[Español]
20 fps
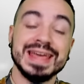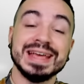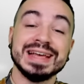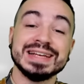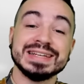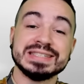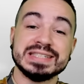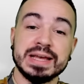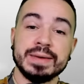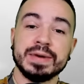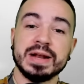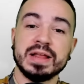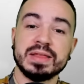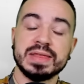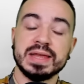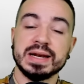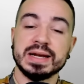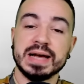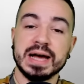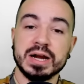¿Se van a
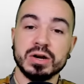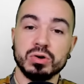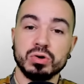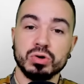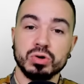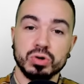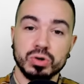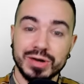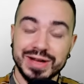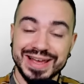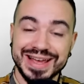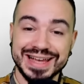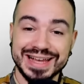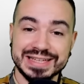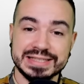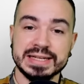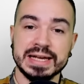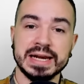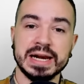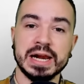hacer cargo
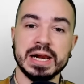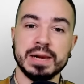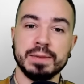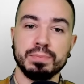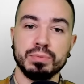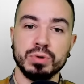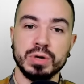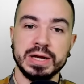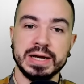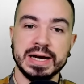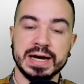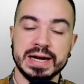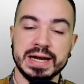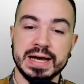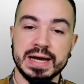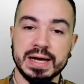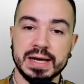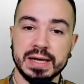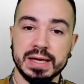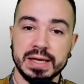Esquerra
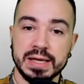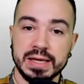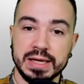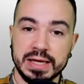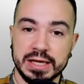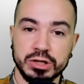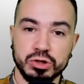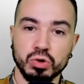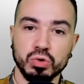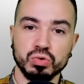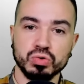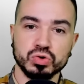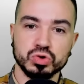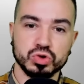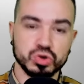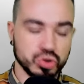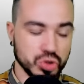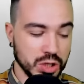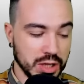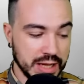Republicana y
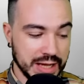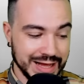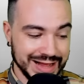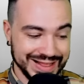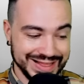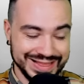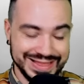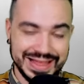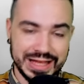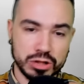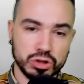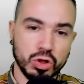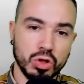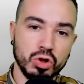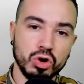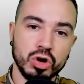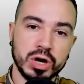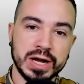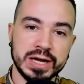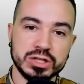Junts de todo
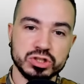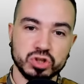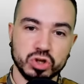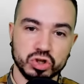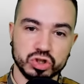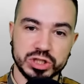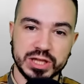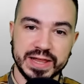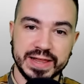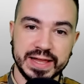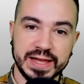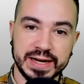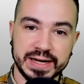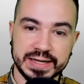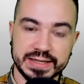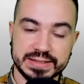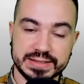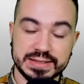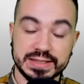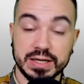lo que han hecho los
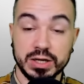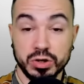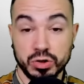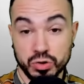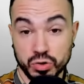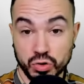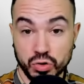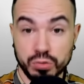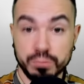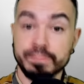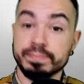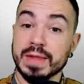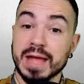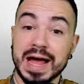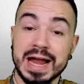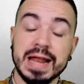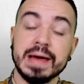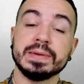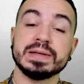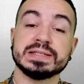CDRs? No,
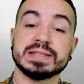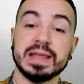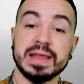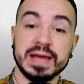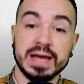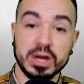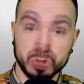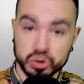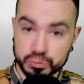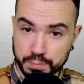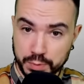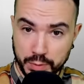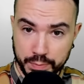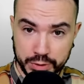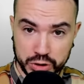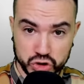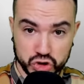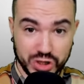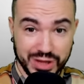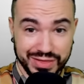a la vista de que a los
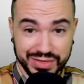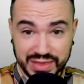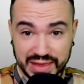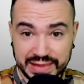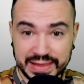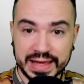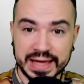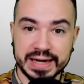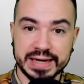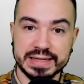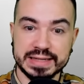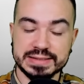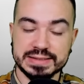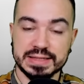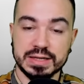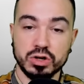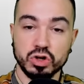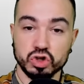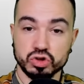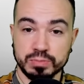propios CDRs
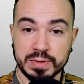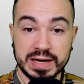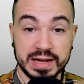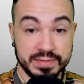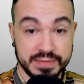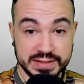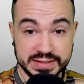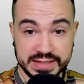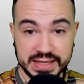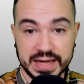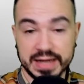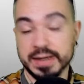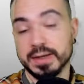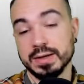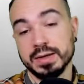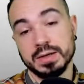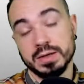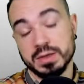los van a amnistiar,